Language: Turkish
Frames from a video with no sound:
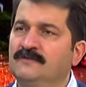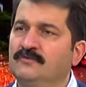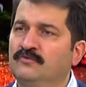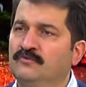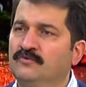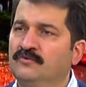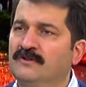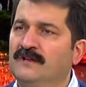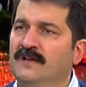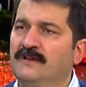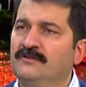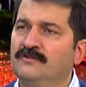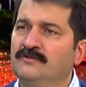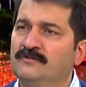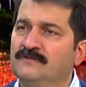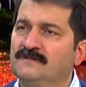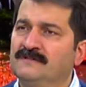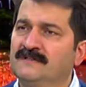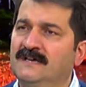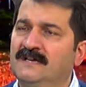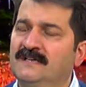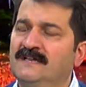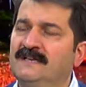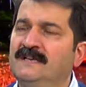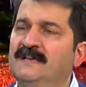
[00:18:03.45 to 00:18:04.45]

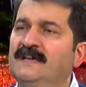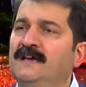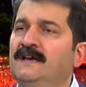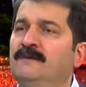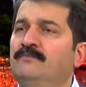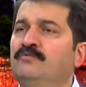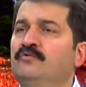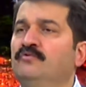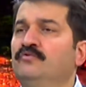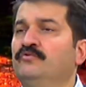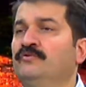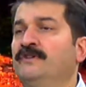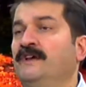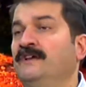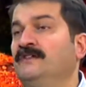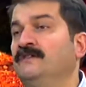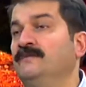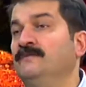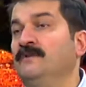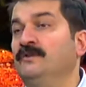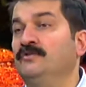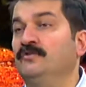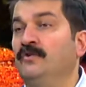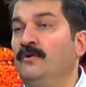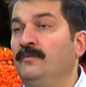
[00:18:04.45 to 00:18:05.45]
uygulanıyorsa niye bu
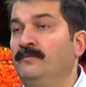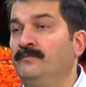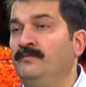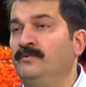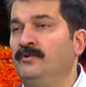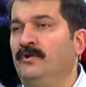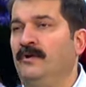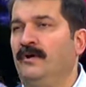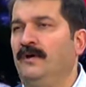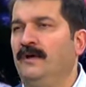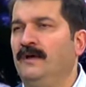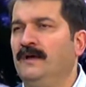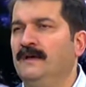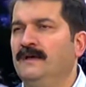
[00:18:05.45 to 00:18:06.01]
üretime dönmüyor?